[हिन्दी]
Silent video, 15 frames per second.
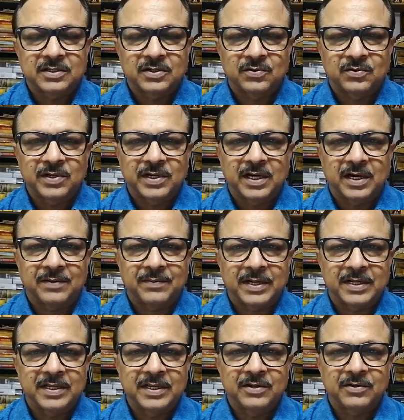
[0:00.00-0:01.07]
करोड़ की
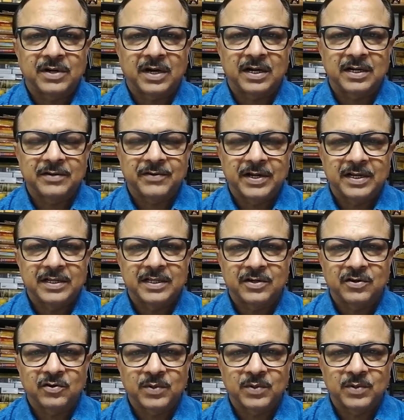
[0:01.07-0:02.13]
आबादी है और आने वाले
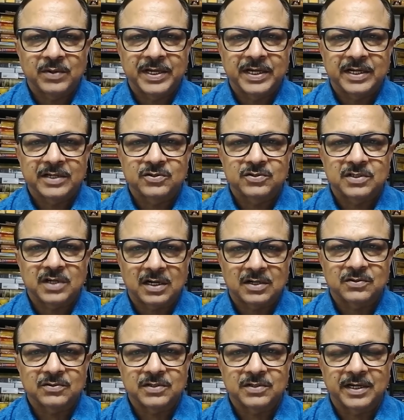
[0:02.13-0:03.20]
दिनों में हम 160
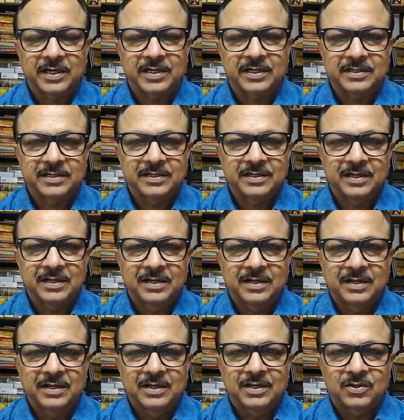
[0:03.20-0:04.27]
हो जाएंगे
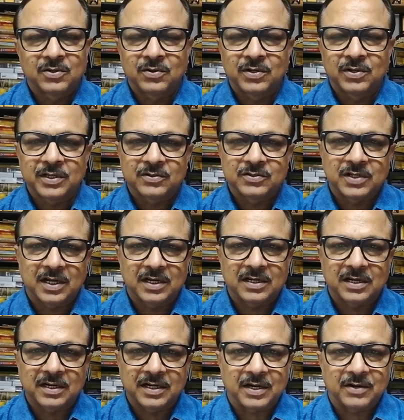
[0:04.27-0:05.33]
तो हिंदुस्तान
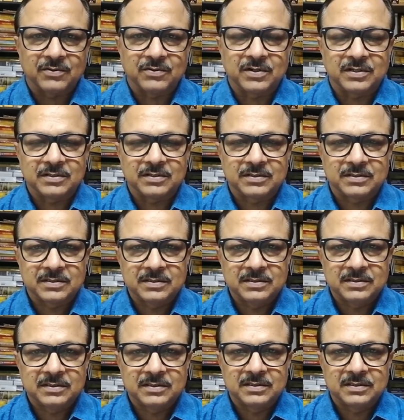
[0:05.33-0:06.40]
का क्या होगा
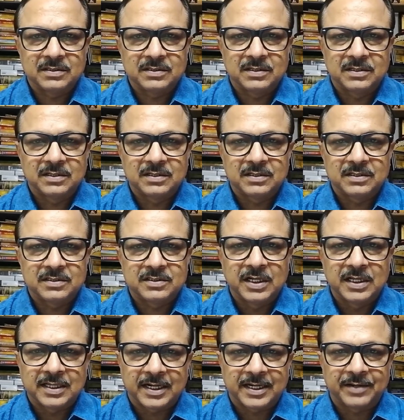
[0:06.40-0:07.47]

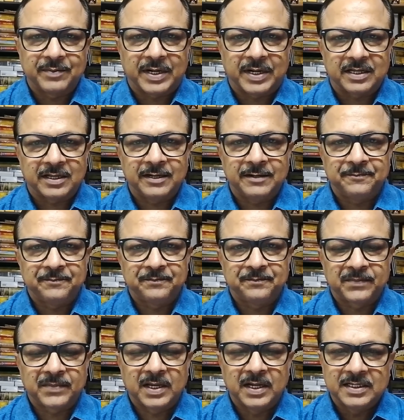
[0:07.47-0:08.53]
चिंता की बात है
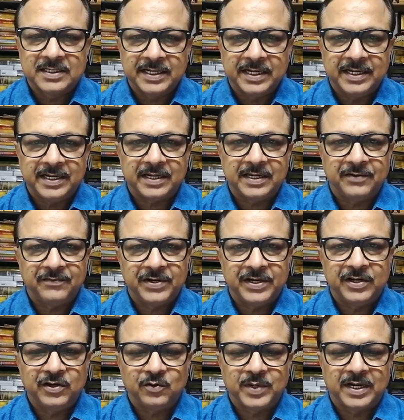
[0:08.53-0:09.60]
इसीलिए ये
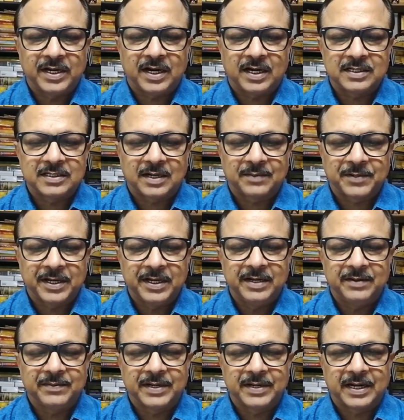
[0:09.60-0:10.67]
वीडियो मैंने आज आपके
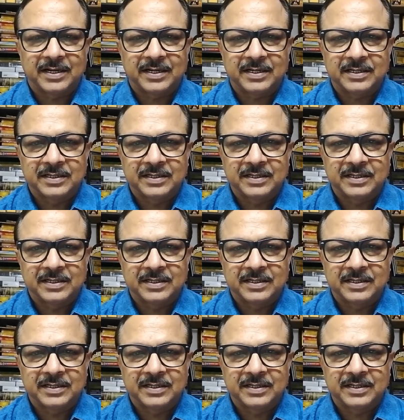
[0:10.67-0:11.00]
लिए बनाया है